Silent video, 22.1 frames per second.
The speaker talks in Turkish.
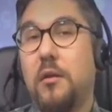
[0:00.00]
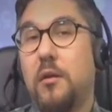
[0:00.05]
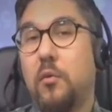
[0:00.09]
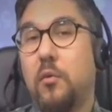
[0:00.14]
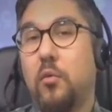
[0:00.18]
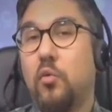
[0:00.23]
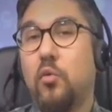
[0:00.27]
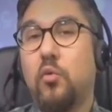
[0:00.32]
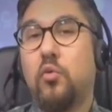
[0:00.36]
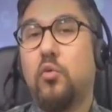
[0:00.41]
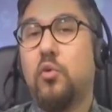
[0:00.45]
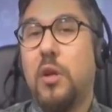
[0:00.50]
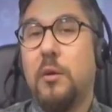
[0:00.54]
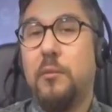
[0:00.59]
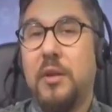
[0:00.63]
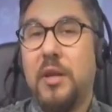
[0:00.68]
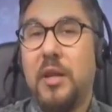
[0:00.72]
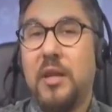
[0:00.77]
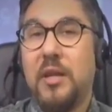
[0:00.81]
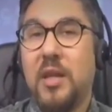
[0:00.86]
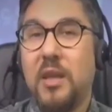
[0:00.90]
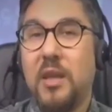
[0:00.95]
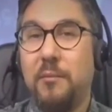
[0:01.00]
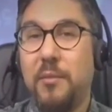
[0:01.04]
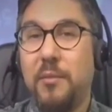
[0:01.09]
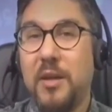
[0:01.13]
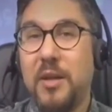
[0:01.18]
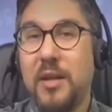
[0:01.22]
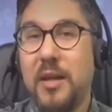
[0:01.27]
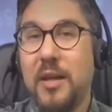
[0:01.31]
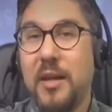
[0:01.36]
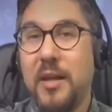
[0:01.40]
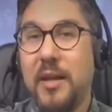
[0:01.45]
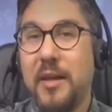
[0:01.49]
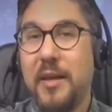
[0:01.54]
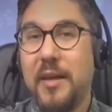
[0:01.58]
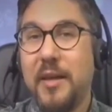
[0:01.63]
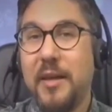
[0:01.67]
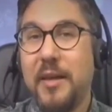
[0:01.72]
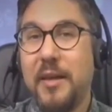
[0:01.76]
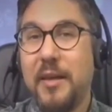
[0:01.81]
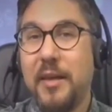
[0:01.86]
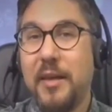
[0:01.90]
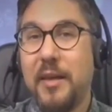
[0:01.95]
unutulabileceği bir
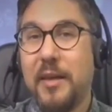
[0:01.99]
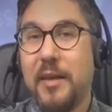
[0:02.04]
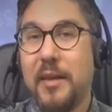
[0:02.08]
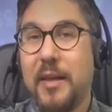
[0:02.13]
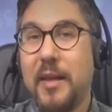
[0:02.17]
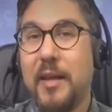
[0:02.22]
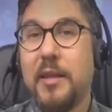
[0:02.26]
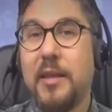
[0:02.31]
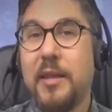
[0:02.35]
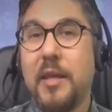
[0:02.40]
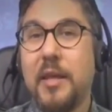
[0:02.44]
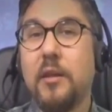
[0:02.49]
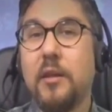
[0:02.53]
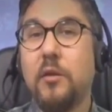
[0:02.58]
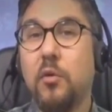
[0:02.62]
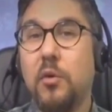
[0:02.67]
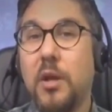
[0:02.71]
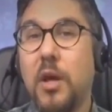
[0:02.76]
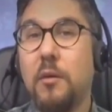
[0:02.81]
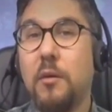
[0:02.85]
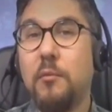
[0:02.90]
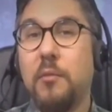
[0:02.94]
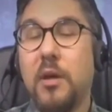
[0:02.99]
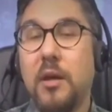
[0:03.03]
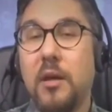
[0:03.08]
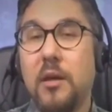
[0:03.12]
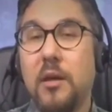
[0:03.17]
e, gelecek dönem